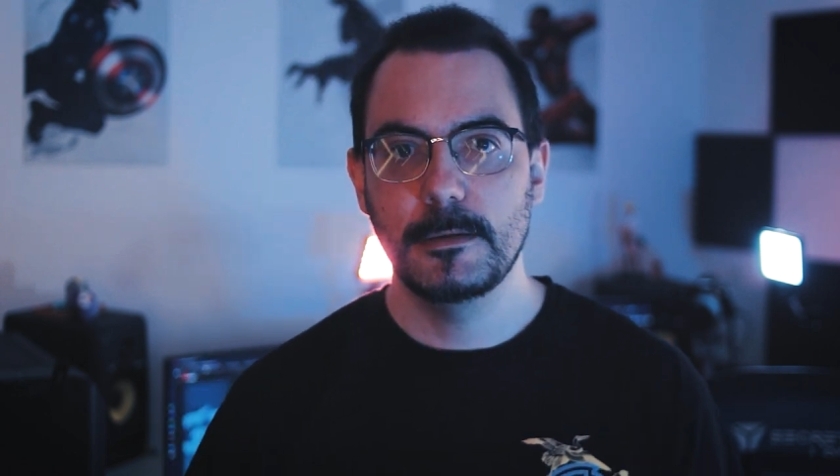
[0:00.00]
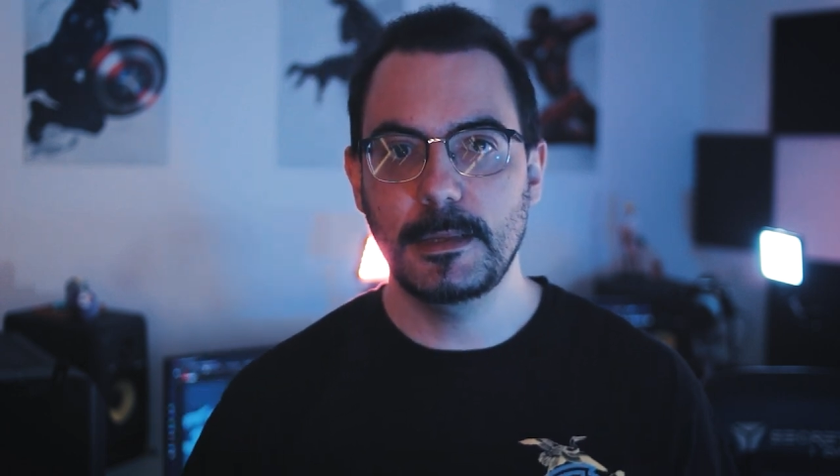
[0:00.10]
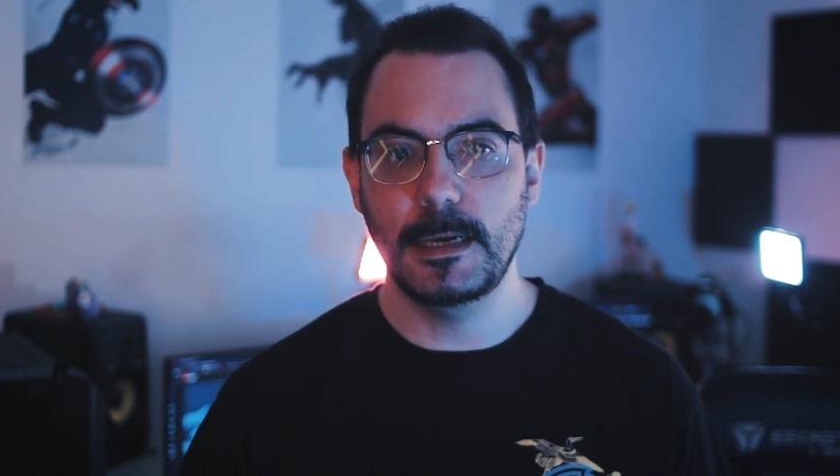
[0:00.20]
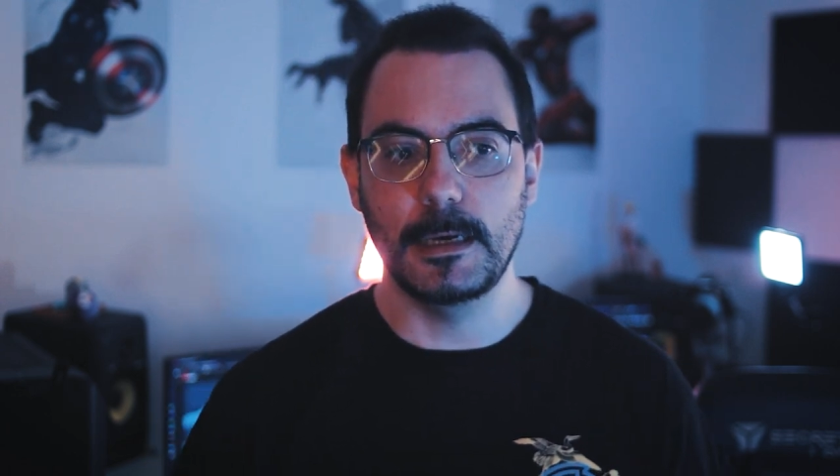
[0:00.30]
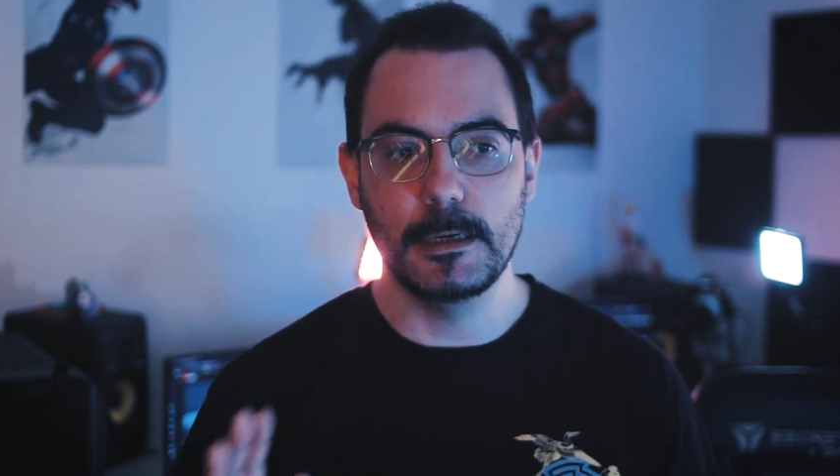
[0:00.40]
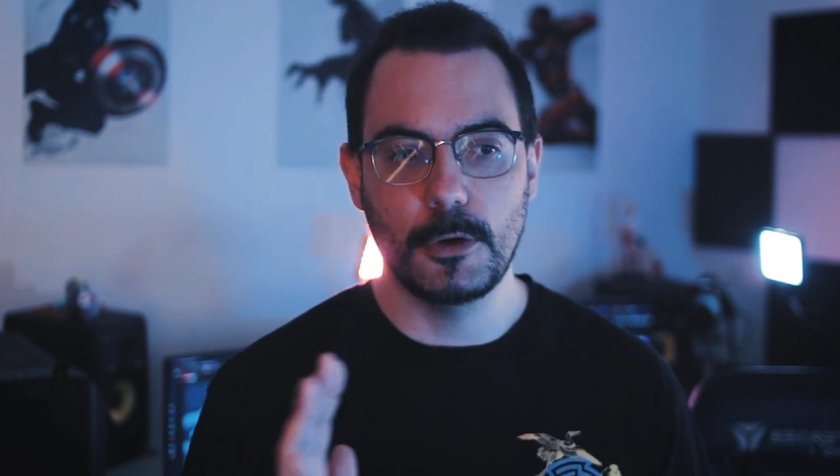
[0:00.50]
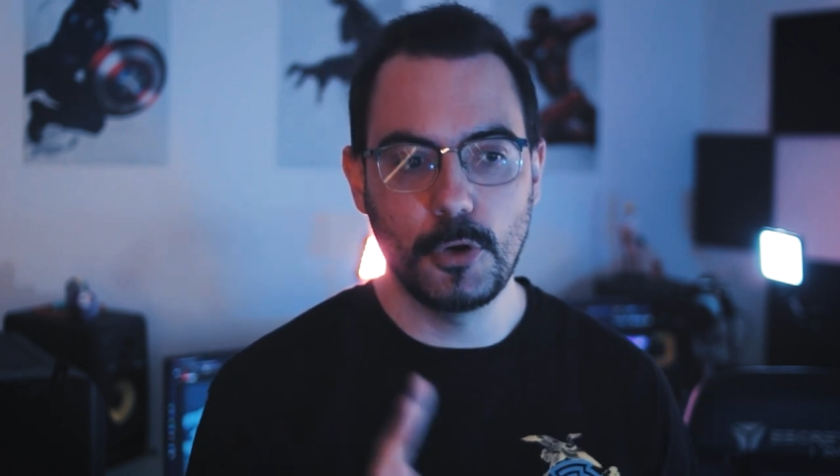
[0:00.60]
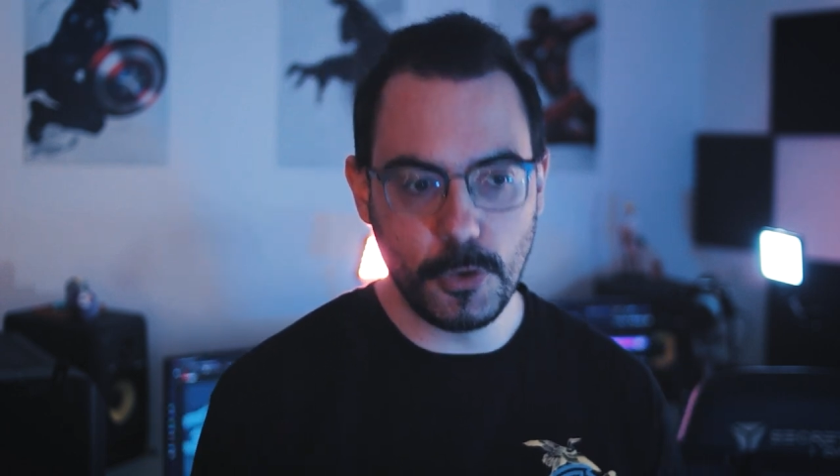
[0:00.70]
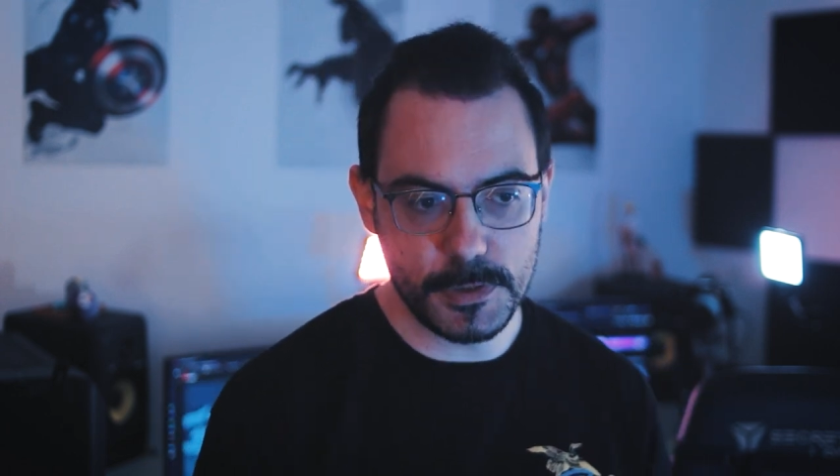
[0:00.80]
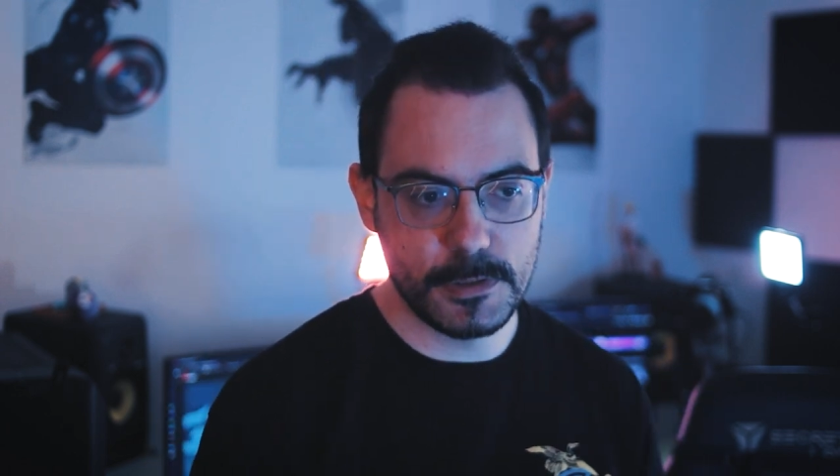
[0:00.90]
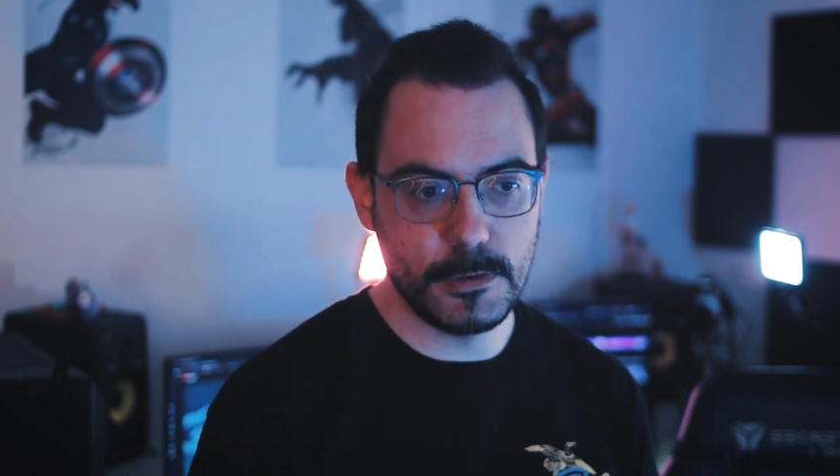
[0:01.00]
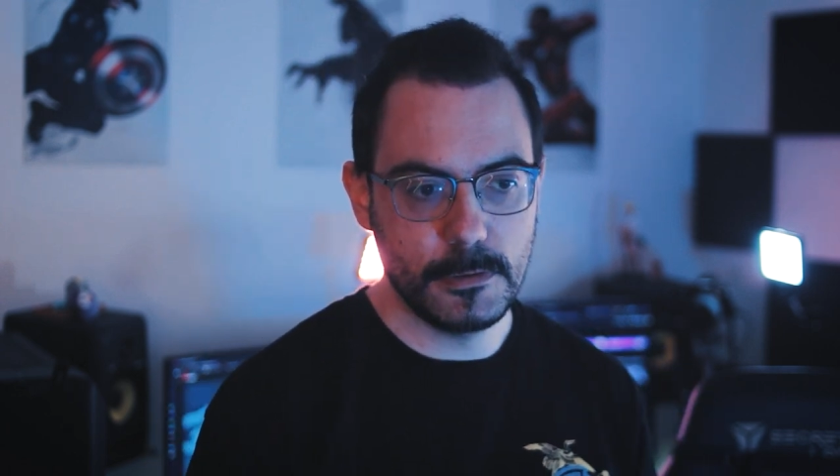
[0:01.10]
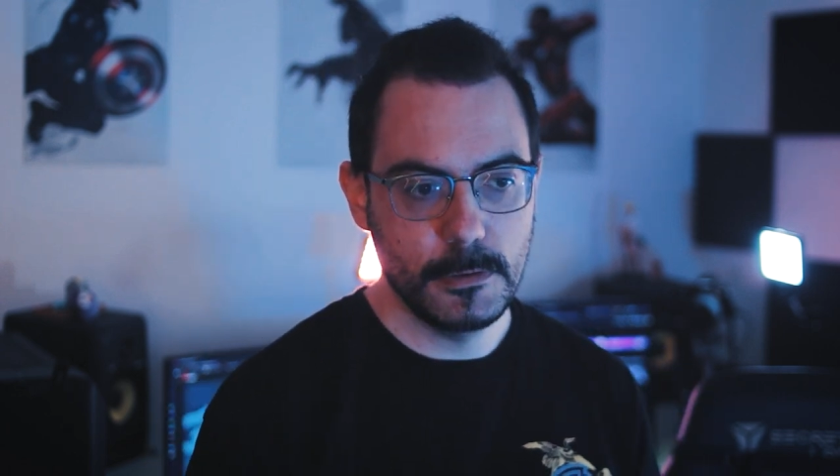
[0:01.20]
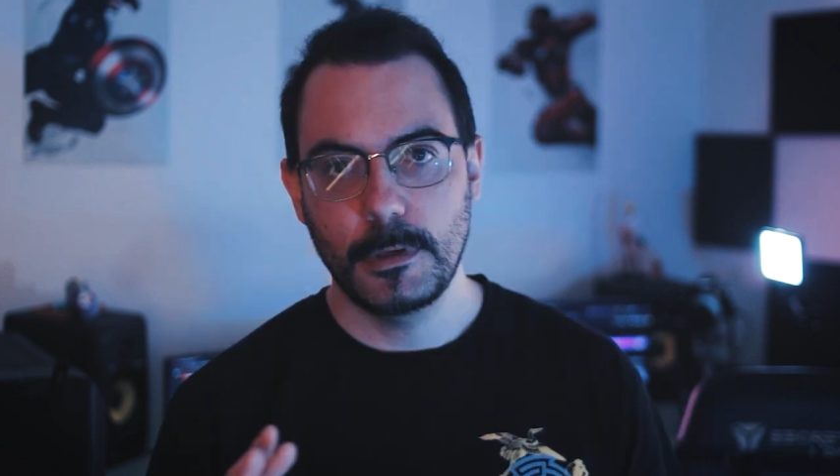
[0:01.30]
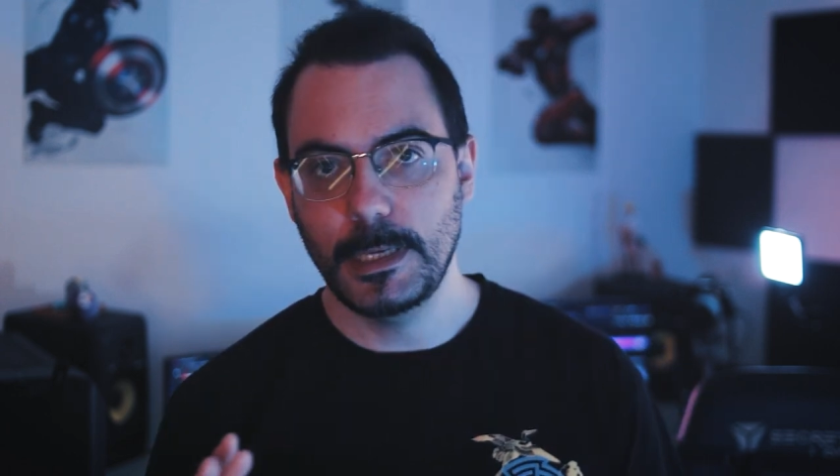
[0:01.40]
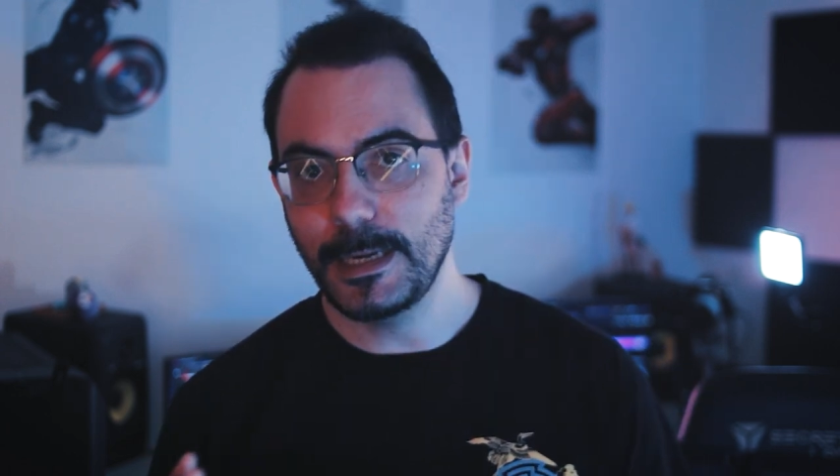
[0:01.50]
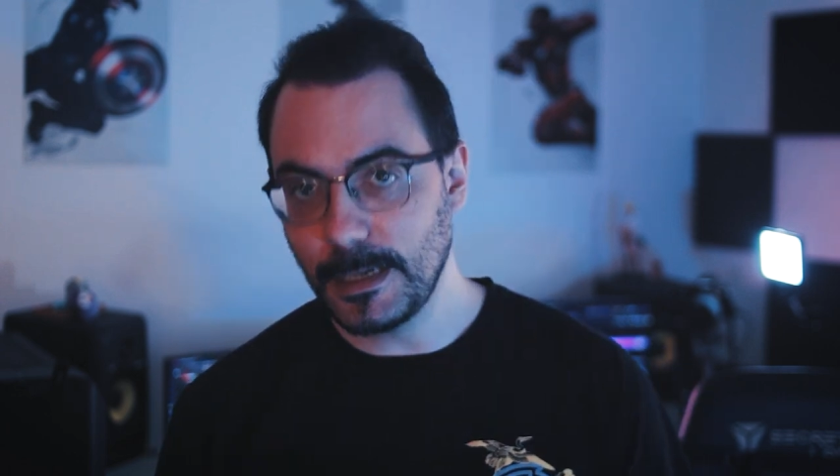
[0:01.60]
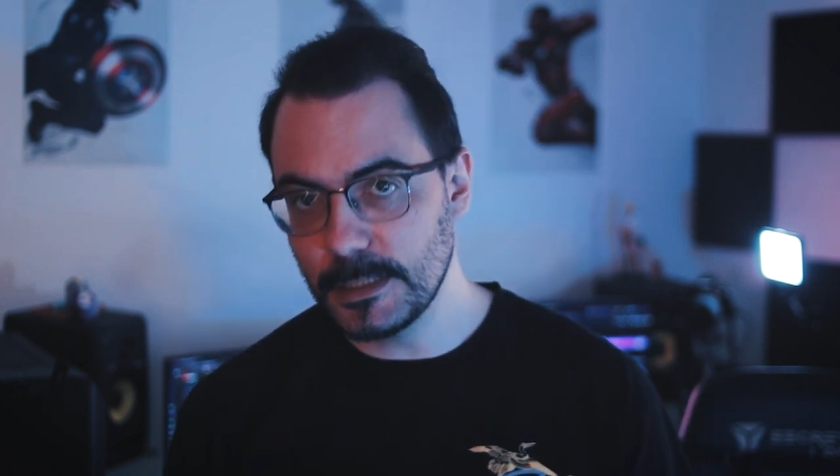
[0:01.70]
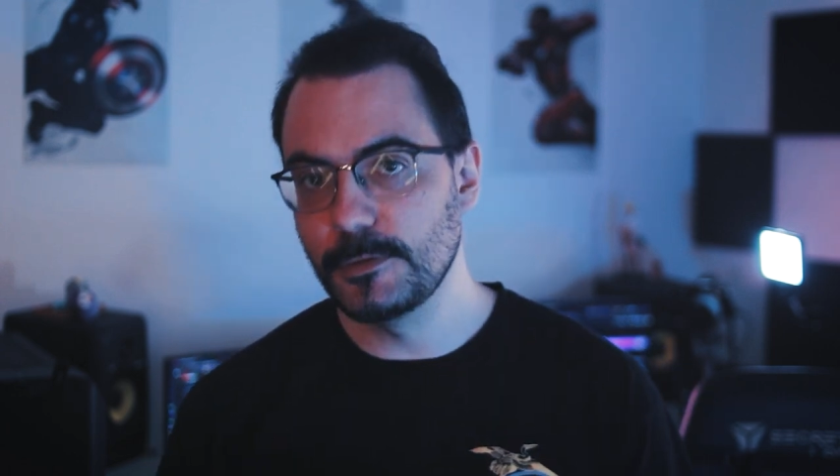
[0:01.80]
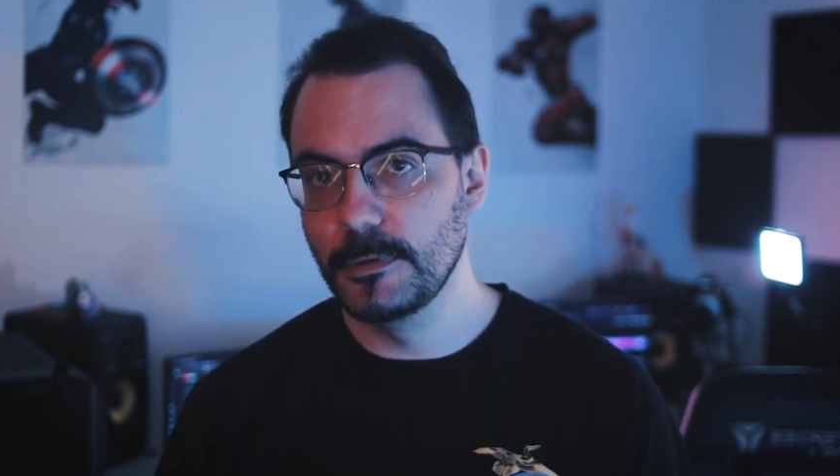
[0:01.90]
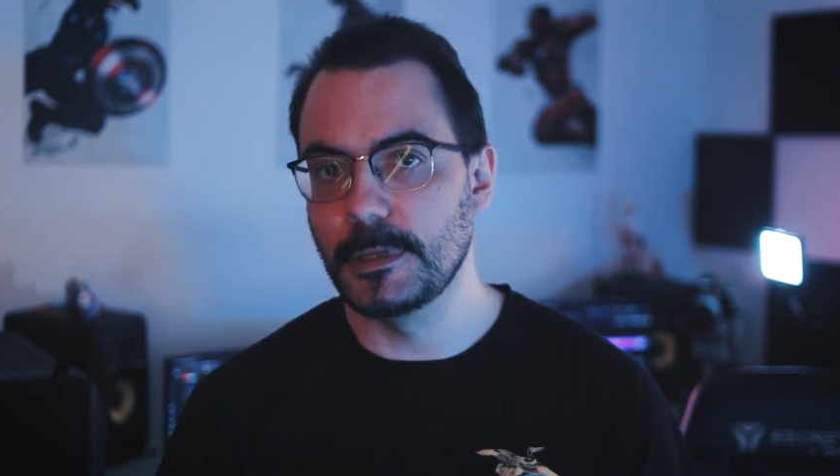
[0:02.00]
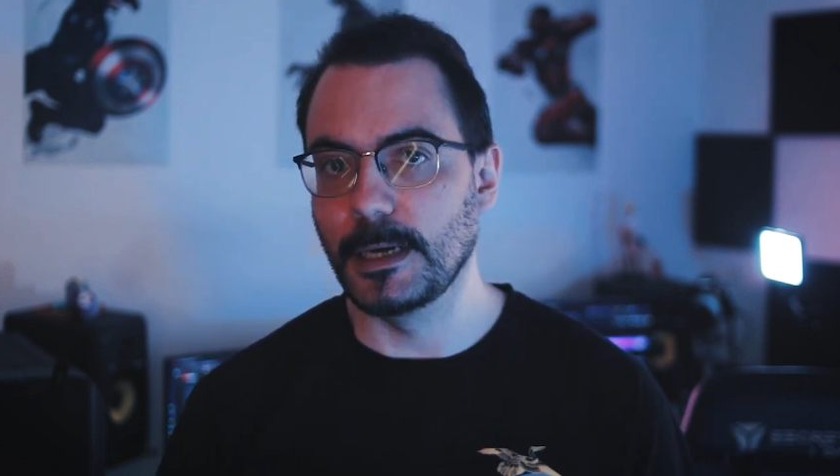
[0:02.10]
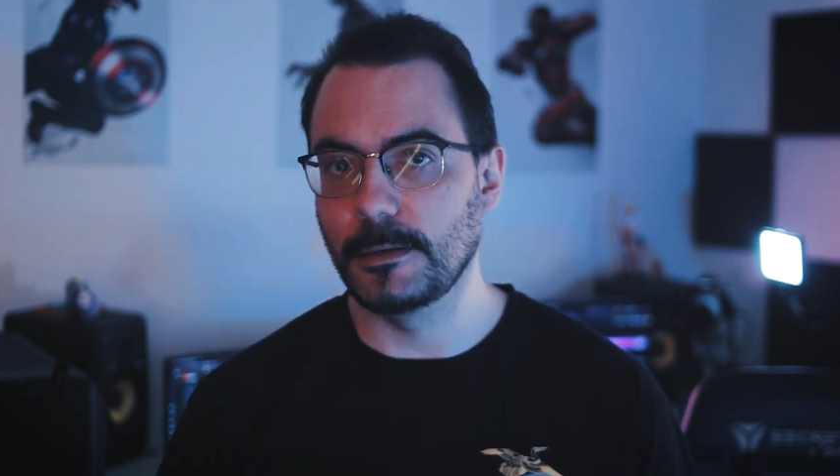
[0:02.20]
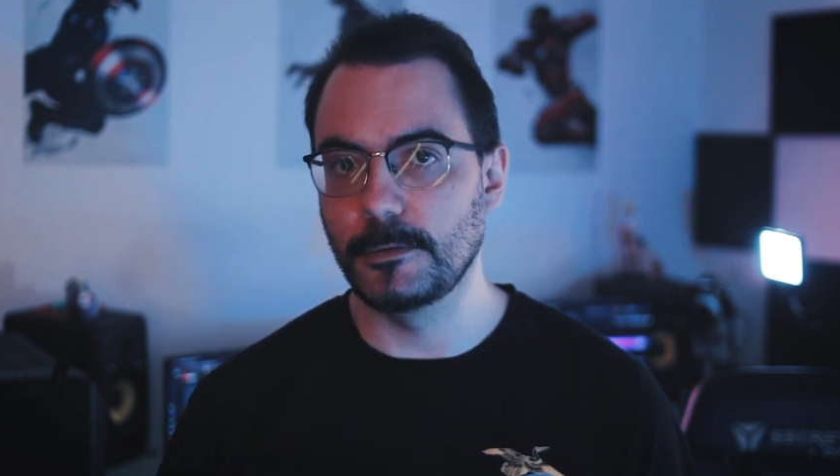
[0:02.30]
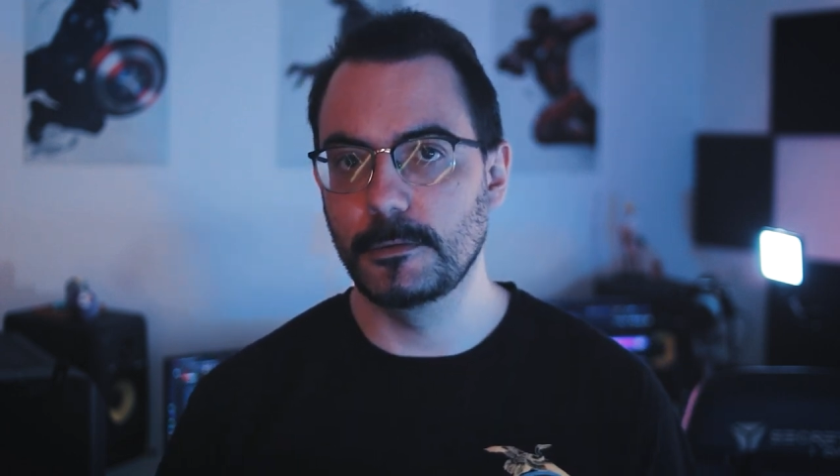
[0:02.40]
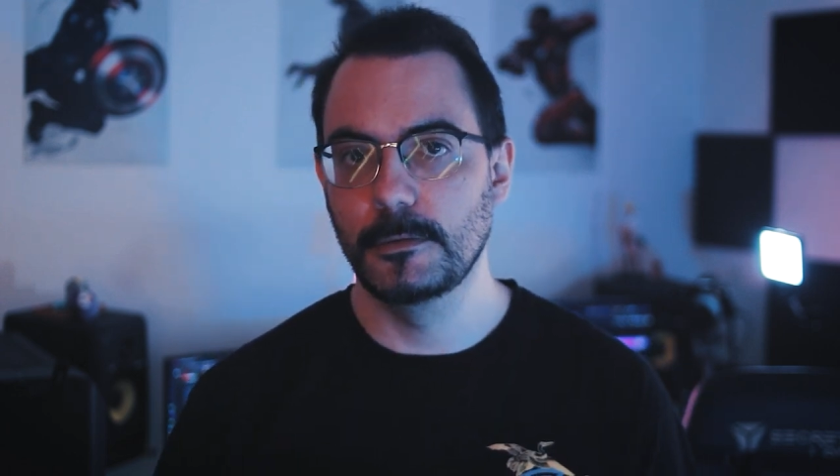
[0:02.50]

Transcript: del costo e risultato.